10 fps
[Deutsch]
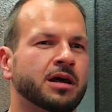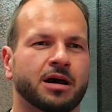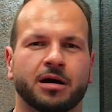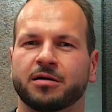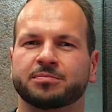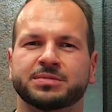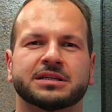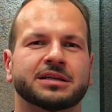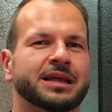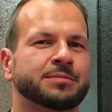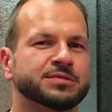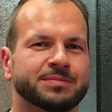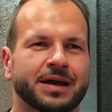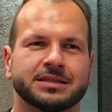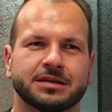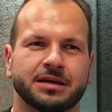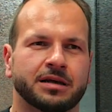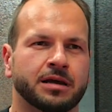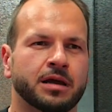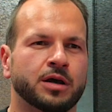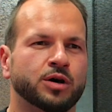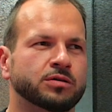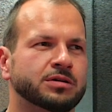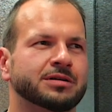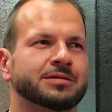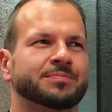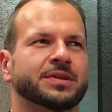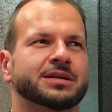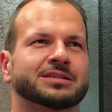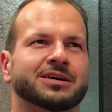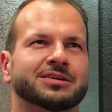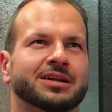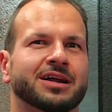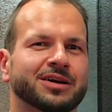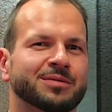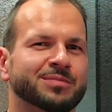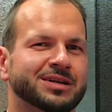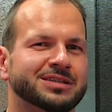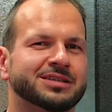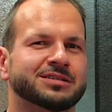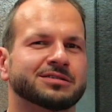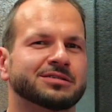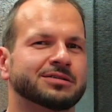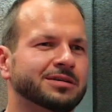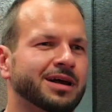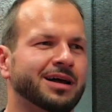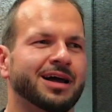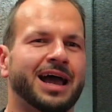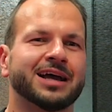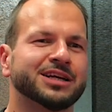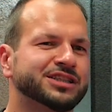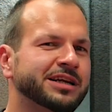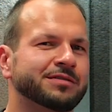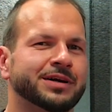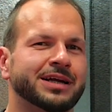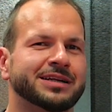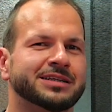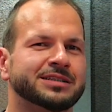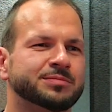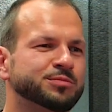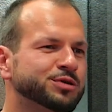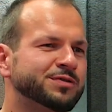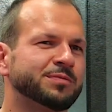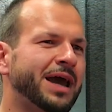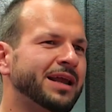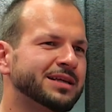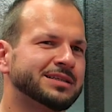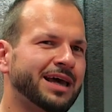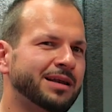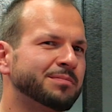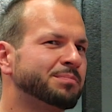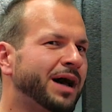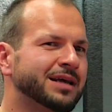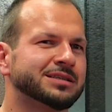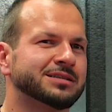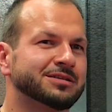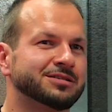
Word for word: äh, ein bisschen Lebensweise und ich sage dann auch immer, das ist sozusagen äh, Angestelltenverhältnis, es muss für beide Seiten passen.